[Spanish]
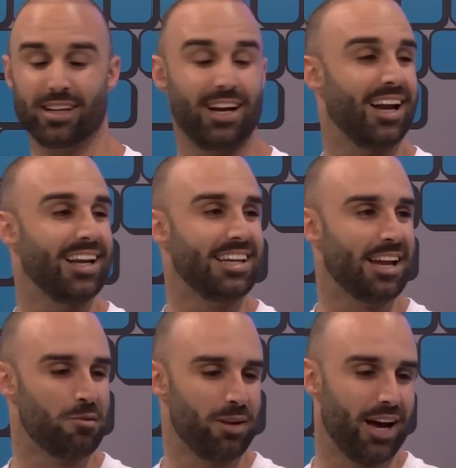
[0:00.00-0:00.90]
la línea en
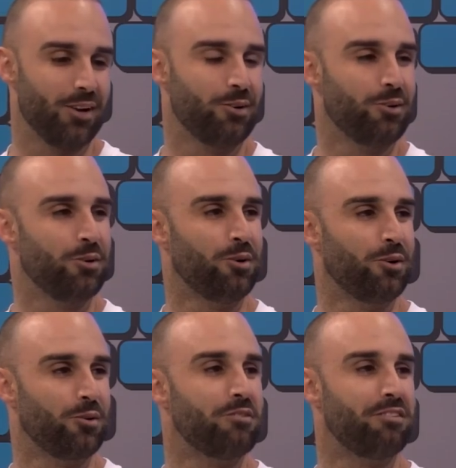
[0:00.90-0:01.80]
el verano no,
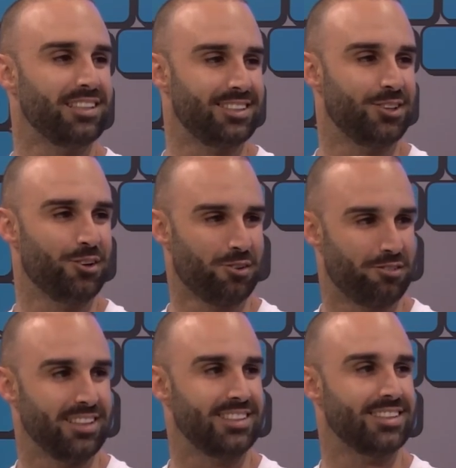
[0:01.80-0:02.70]
no es fácil, ¿no? No es
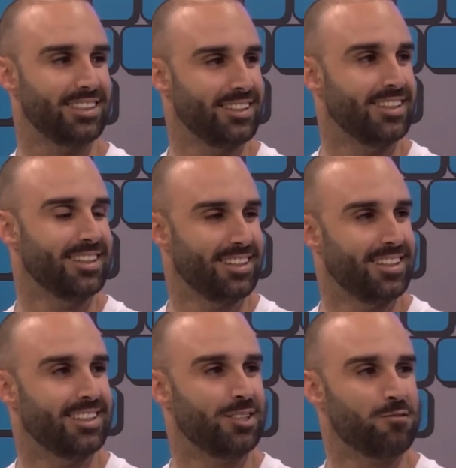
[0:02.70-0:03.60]
fácil
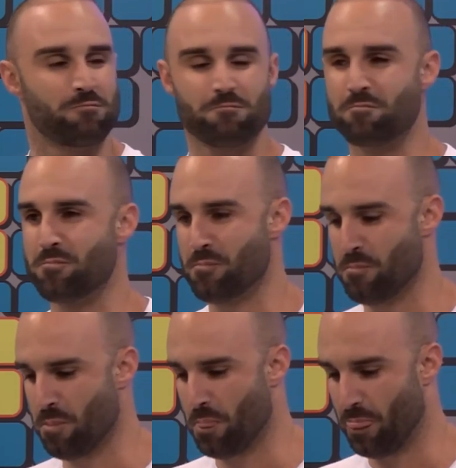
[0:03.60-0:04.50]
y te ha llegado,
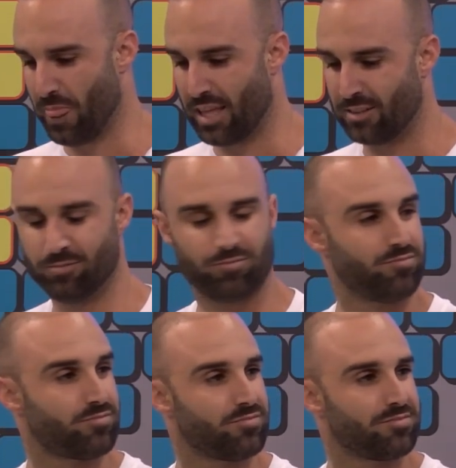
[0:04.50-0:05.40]
porque es verdad,
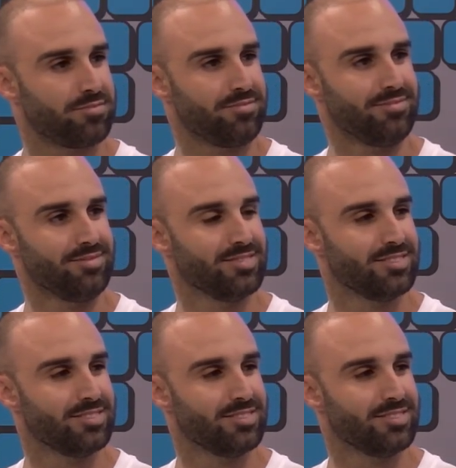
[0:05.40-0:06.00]
aquí siempre hemos